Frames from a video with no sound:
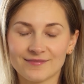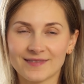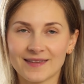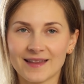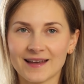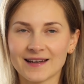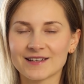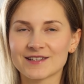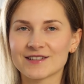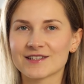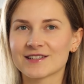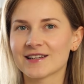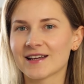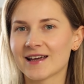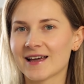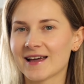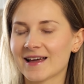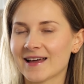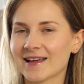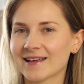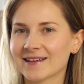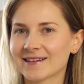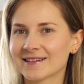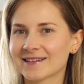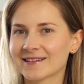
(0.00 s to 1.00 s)
Także
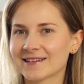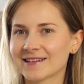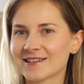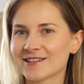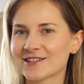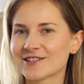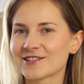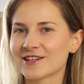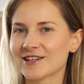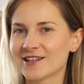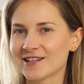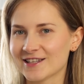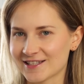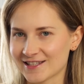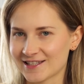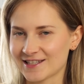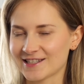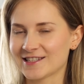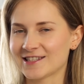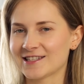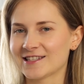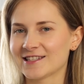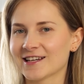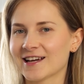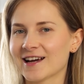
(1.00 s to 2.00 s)
e, jeżeli
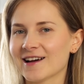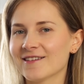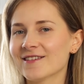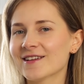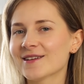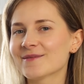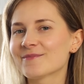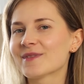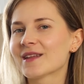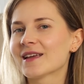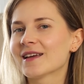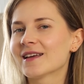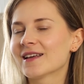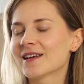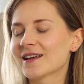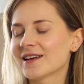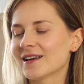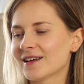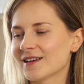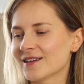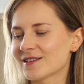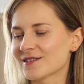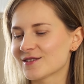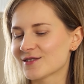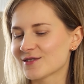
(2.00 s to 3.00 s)
jesteście ciekawe,
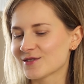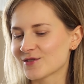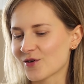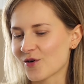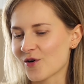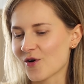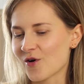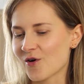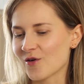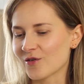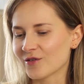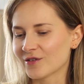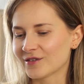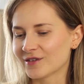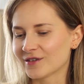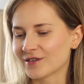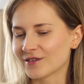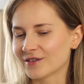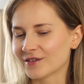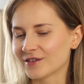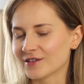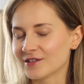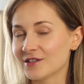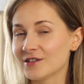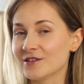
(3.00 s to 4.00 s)
e, co
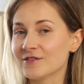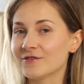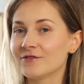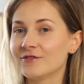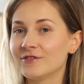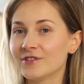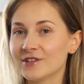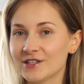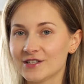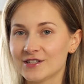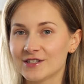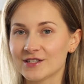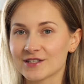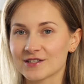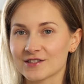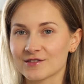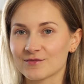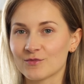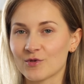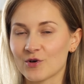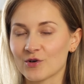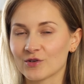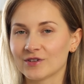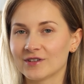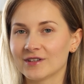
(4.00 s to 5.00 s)
nie wyjdzie z
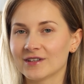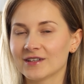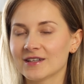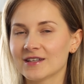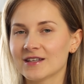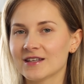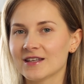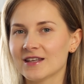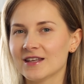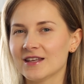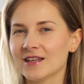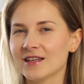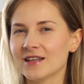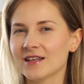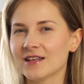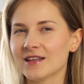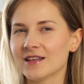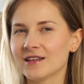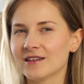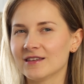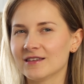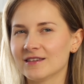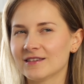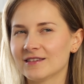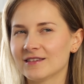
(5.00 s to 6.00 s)
mody i
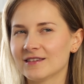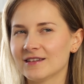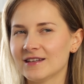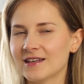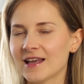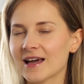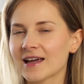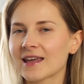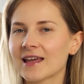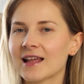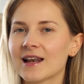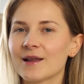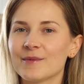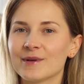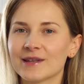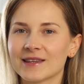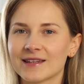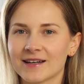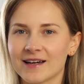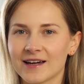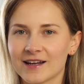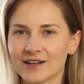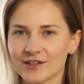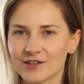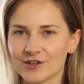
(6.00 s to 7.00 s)
jakie elementy
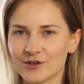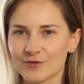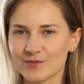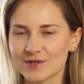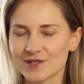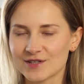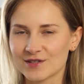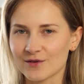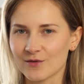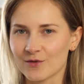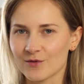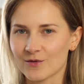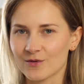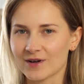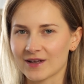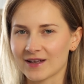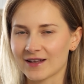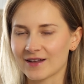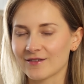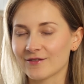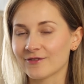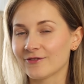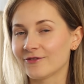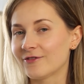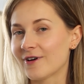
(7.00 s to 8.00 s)
garderoby są
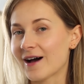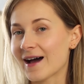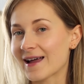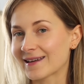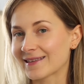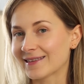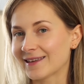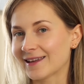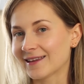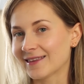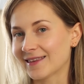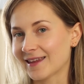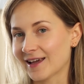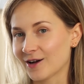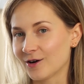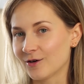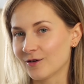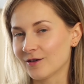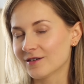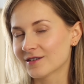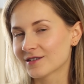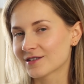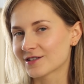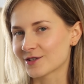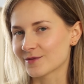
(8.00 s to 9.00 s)
warte
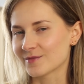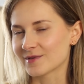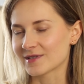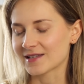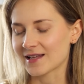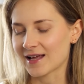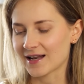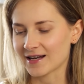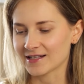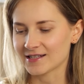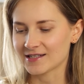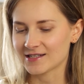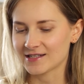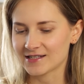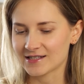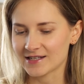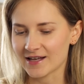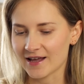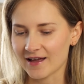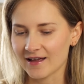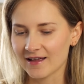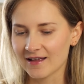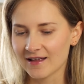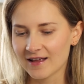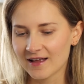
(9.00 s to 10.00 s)
tego, żeby znaleźć
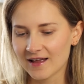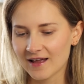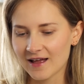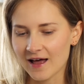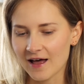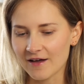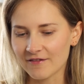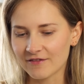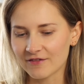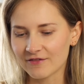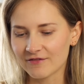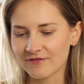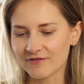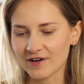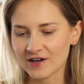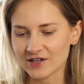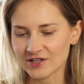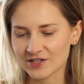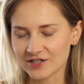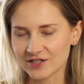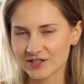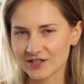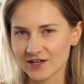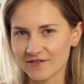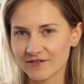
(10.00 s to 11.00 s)
się w
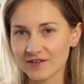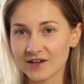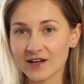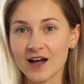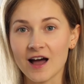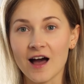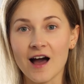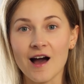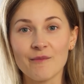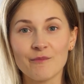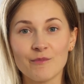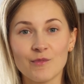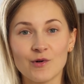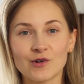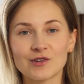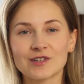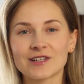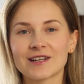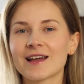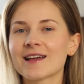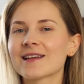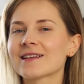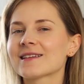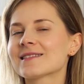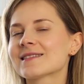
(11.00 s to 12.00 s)
Waszych szafach, a
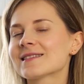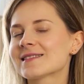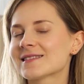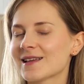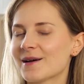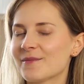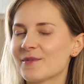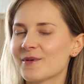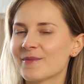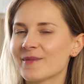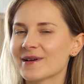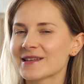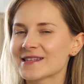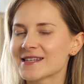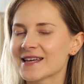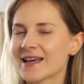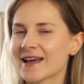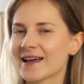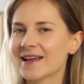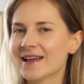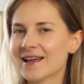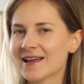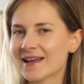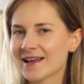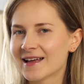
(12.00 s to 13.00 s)
może same macie,